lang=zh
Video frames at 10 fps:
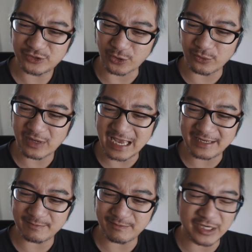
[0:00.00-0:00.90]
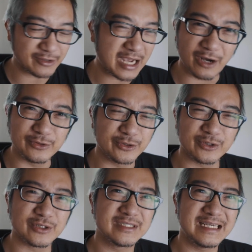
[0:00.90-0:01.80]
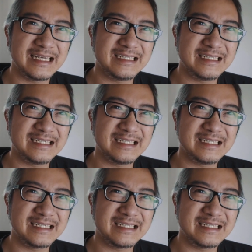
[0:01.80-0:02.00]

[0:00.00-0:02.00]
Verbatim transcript: 从来没有考虑过